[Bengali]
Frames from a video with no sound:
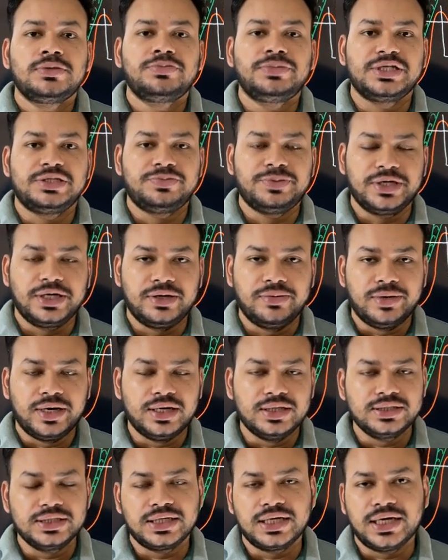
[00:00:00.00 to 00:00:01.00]
পেসমেকার
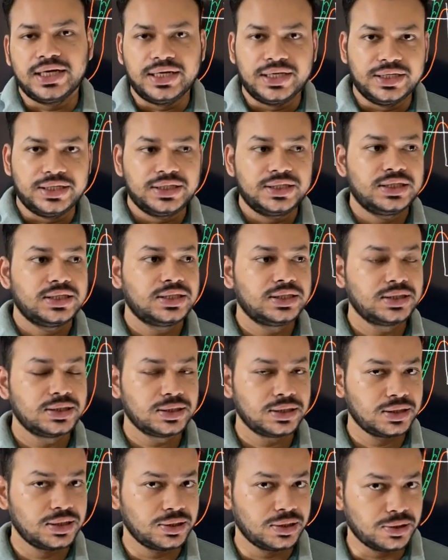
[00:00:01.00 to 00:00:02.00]
বায়োলজি কেয়ারের
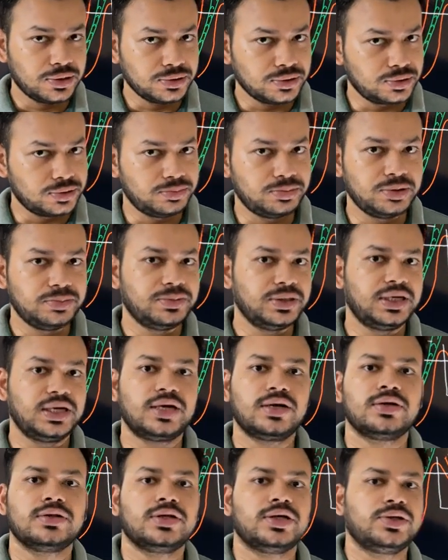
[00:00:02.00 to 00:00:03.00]
উদ্ভিদ
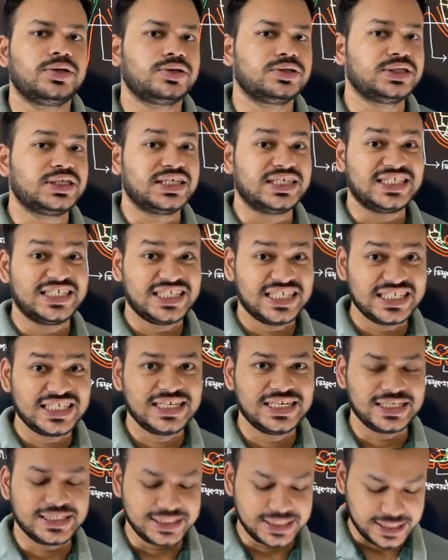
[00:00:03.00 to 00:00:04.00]
বিজ্ঞান অধ্যায় দশের শেষ
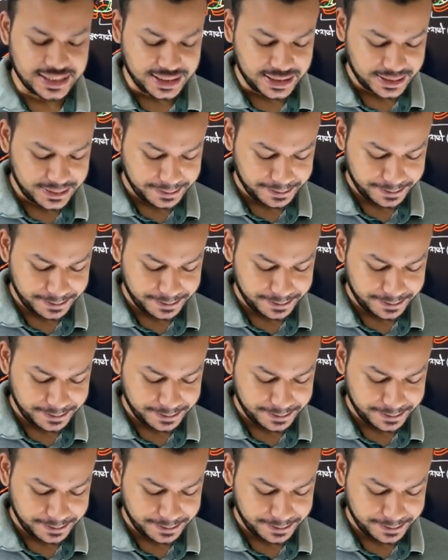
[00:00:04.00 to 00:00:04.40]
লেকচারে